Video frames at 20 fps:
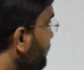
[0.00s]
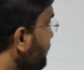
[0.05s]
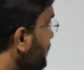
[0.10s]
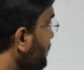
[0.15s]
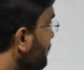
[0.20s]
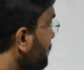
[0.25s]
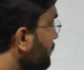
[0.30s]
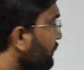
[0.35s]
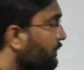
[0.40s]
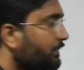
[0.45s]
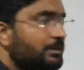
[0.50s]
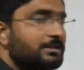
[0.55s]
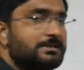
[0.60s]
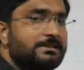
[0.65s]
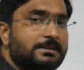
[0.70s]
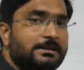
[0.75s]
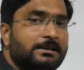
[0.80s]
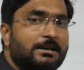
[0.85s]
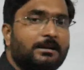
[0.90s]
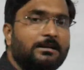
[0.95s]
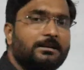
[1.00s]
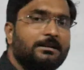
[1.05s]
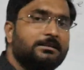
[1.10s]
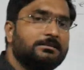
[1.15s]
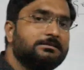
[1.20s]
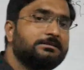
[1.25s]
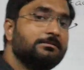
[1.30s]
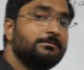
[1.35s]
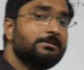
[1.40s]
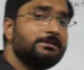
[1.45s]
फिर हम लोगों ने सीखा
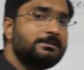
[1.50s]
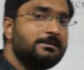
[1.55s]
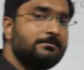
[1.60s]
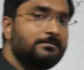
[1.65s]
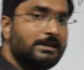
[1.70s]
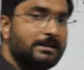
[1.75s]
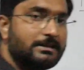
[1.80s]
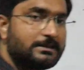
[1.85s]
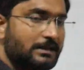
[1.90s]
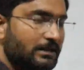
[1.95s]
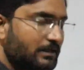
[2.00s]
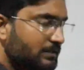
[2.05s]
इसकी मदद से हम कैसे